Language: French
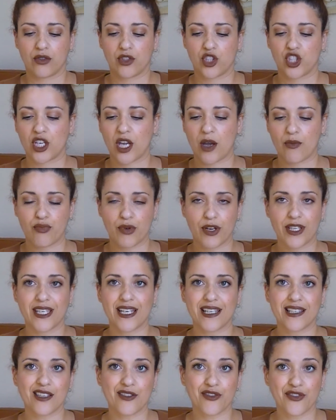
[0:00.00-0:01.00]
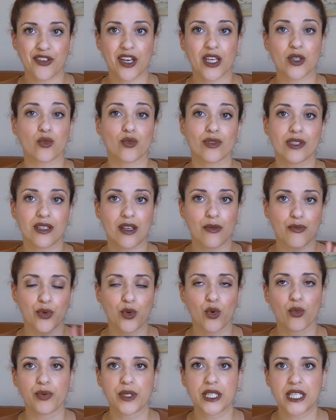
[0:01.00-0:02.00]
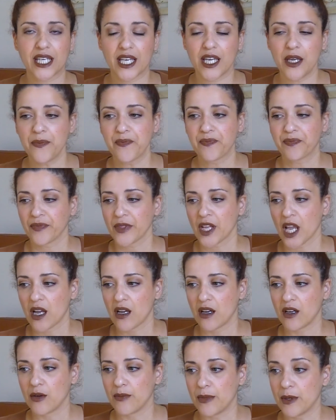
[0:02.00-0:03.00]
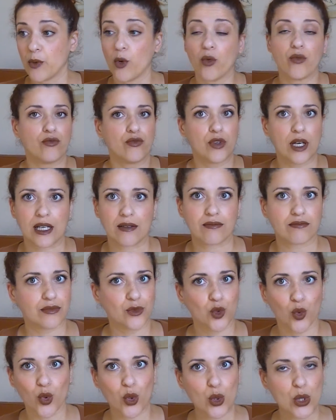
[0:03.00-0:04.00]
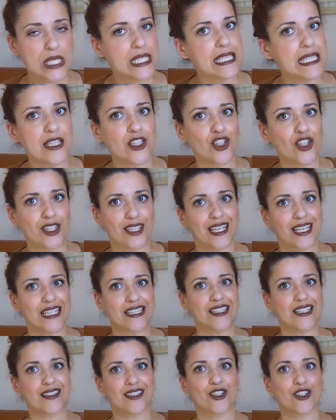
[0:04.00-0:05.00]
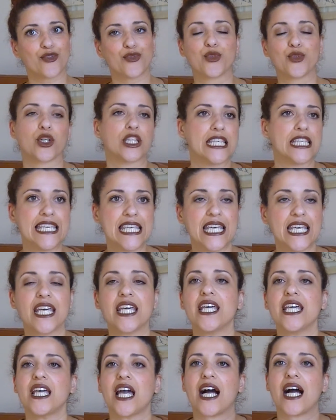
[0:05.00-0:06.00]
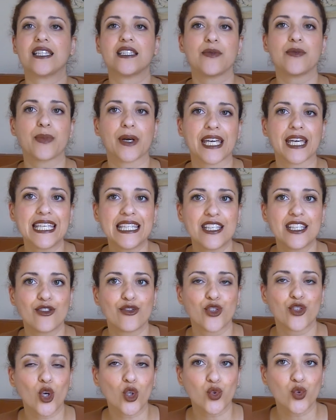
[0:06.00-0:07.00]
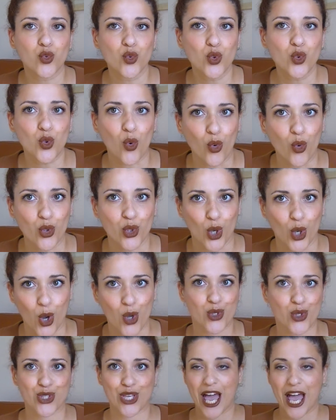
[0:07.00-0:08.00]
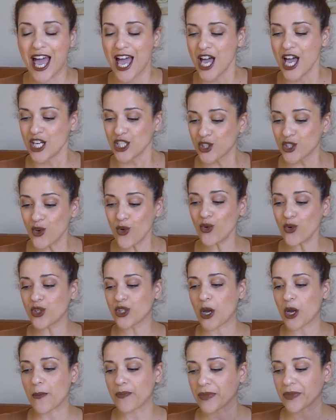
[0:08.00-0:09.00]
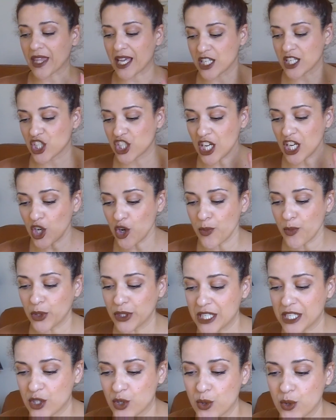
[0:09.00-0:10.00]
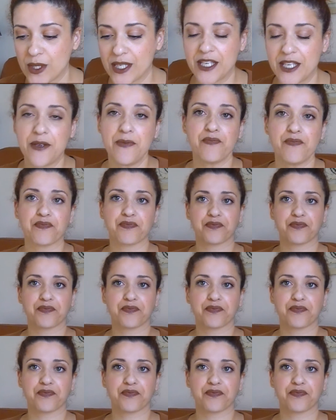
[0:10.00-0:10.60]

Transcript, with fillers: j'ai un poignet assez fin, donc c'est un peu compliqué. mais bon, voilà, donc site très très très fourni et à des prix défiant toute concurrence. Donc, j'ai commandé ceci.